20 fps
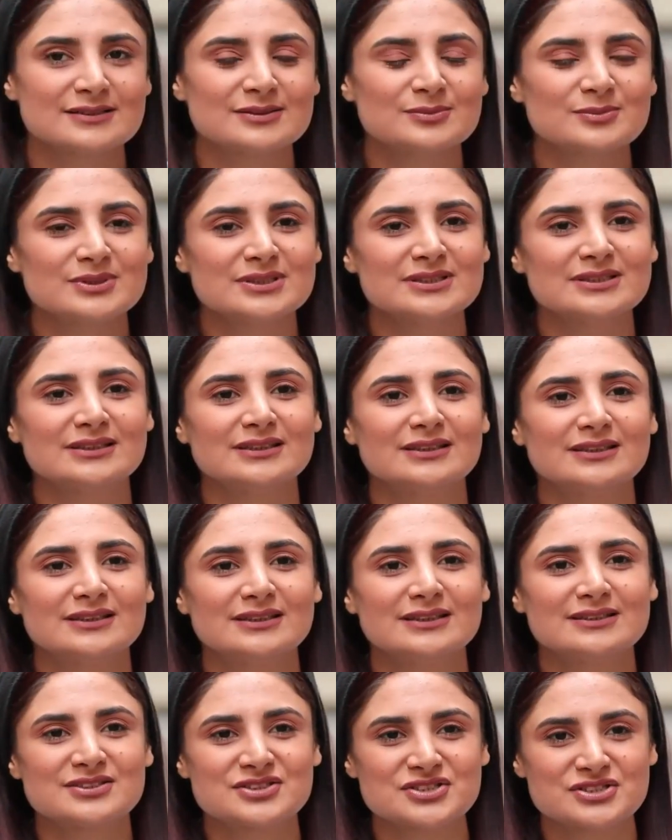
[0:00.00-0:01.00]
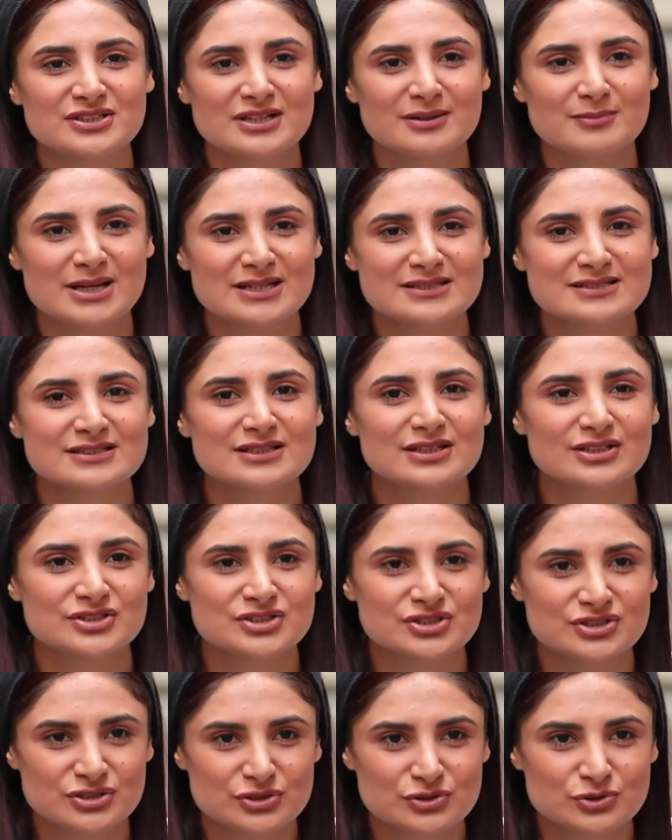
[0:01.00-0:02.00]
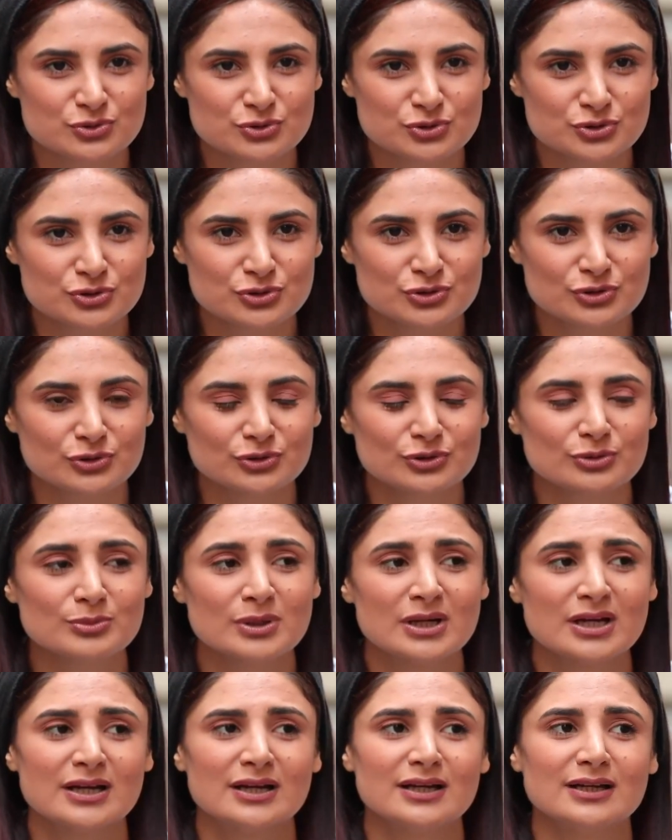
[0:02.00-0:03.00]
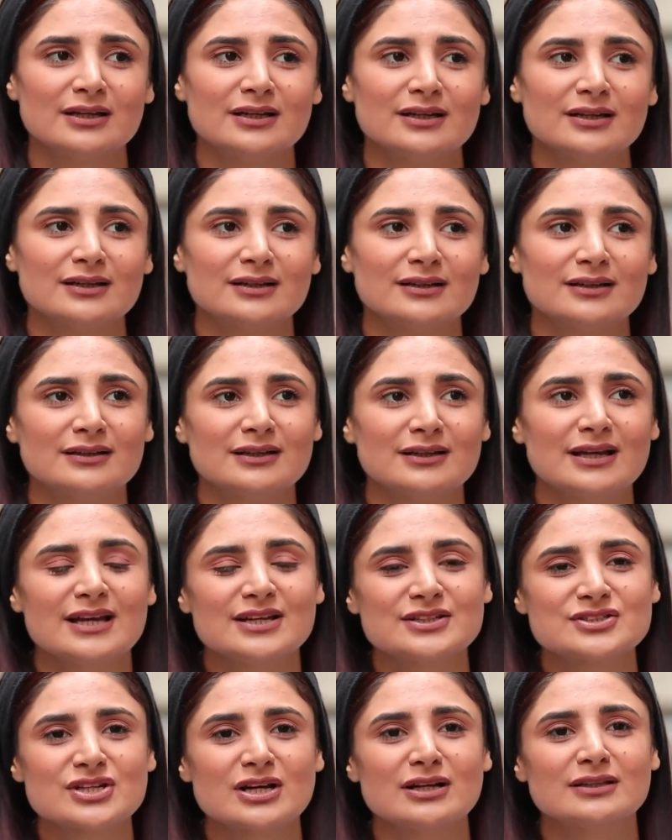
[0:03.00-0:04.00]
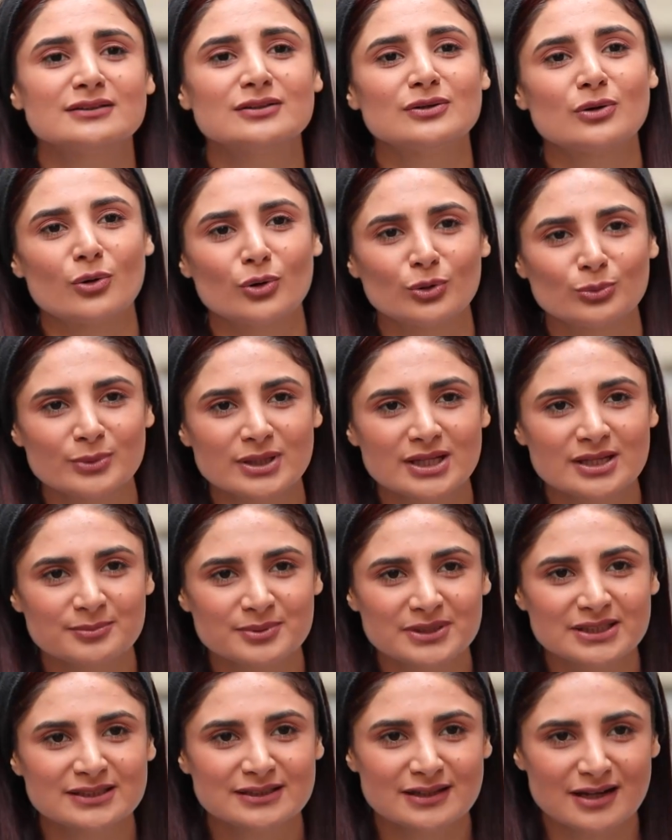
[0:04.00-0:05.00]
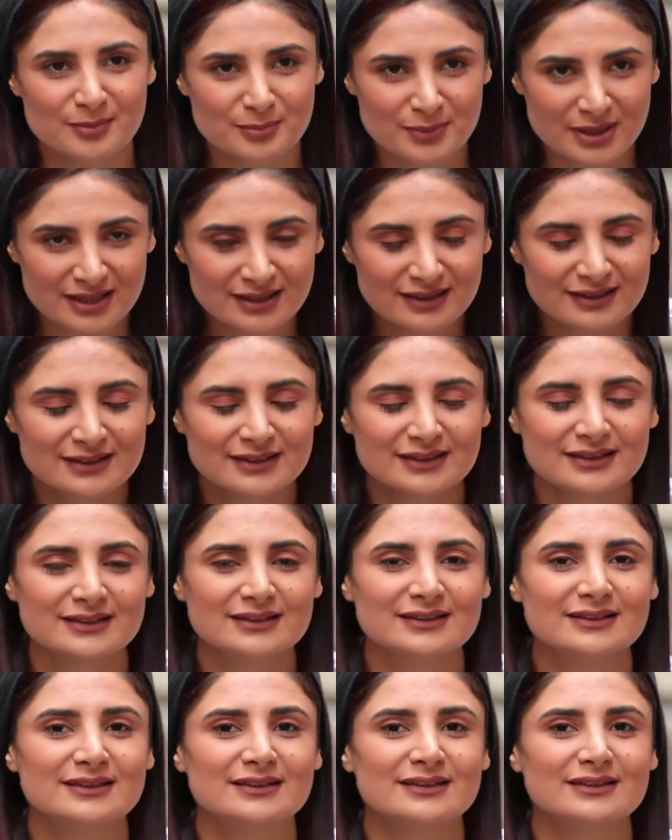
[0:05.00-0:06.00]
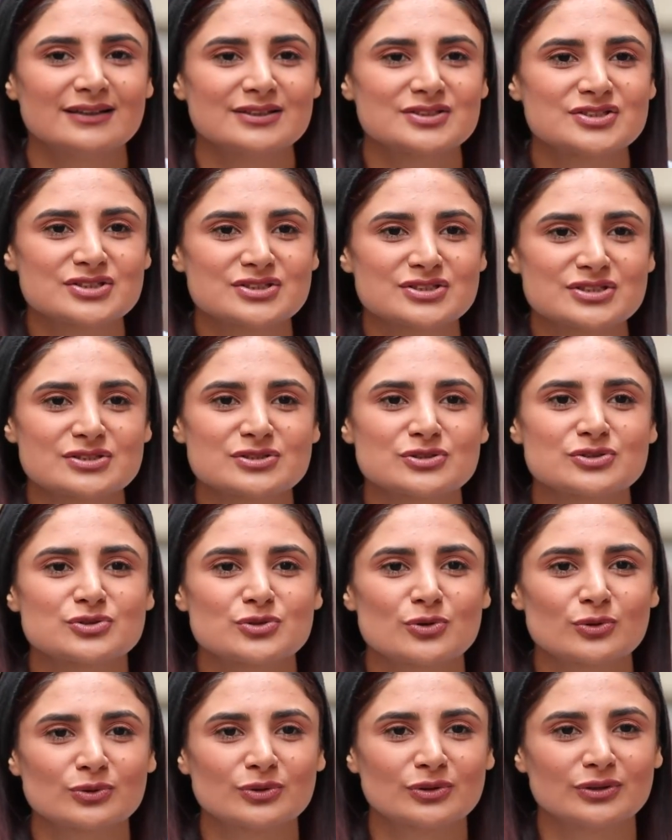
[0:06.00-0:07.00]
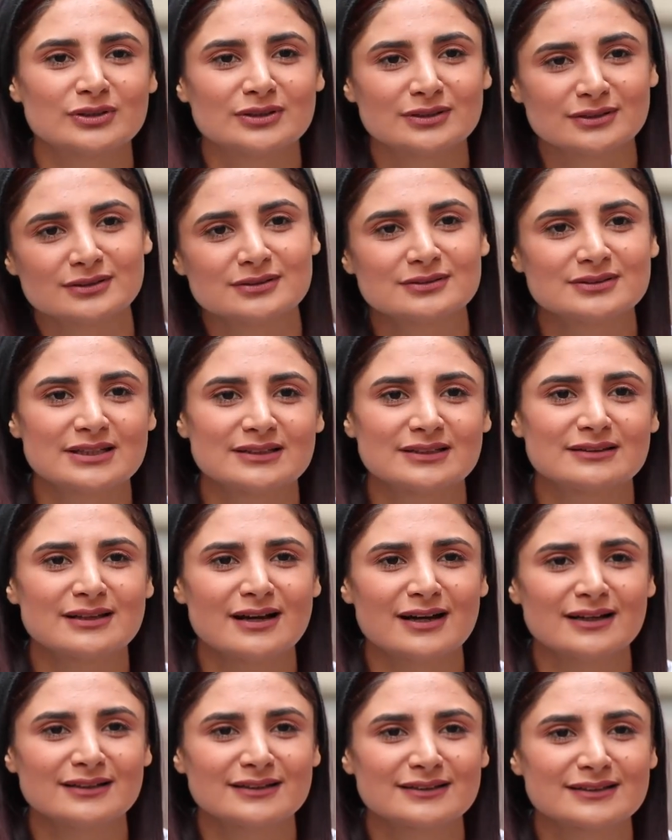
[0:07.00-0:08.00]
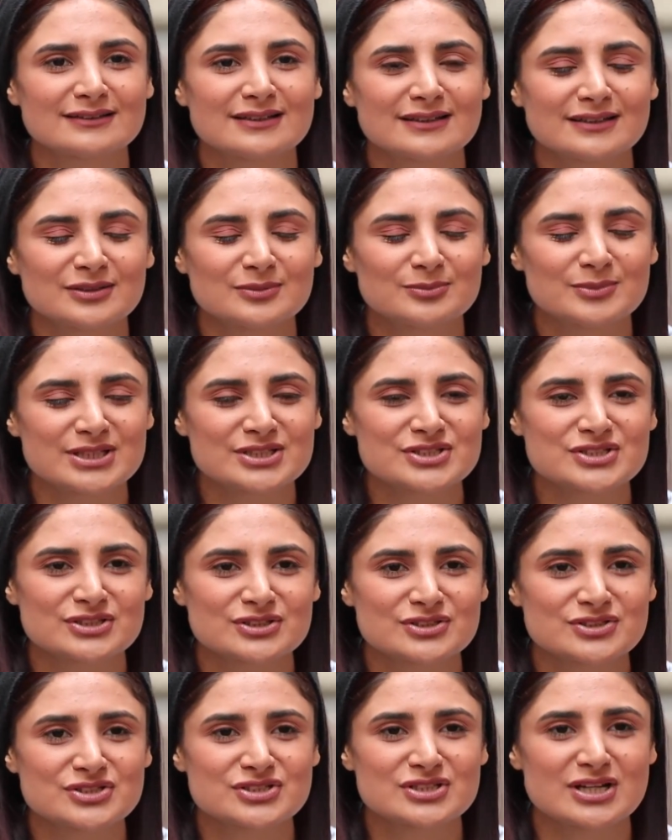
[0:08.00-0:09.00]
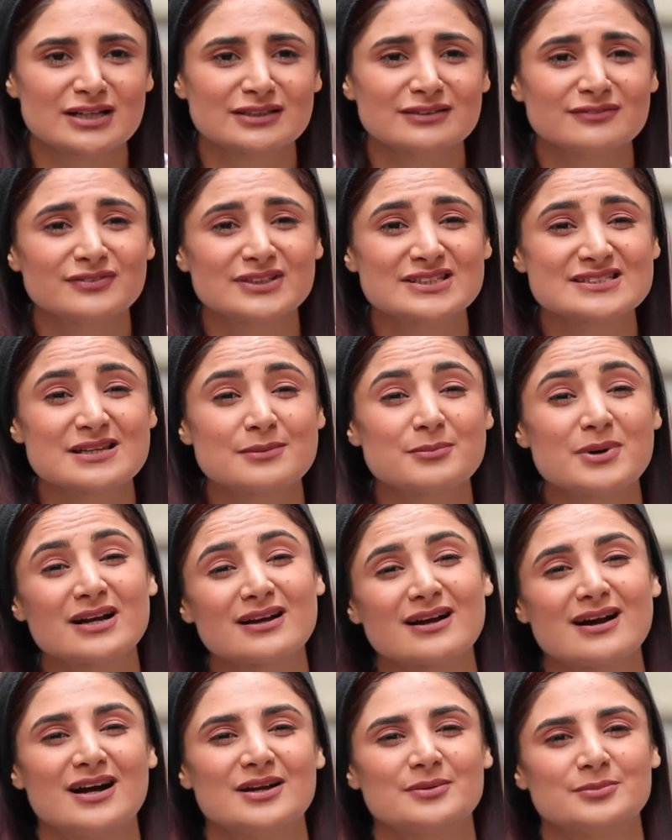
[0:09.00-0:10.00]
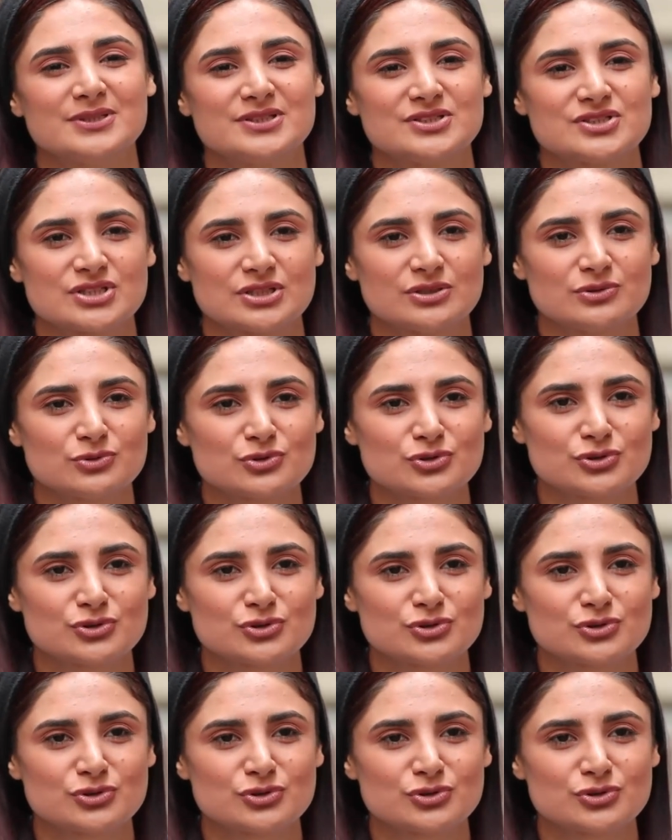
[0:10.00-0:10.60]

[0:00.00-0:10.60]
Hanım'ı e, yetiştiremez diye açıkçası düşünüyorum. E, heyecanlı olmayabilir ama e, açıkçası çok e, detaylara takılmaya çalışacağını ve zaman kaybedeceğini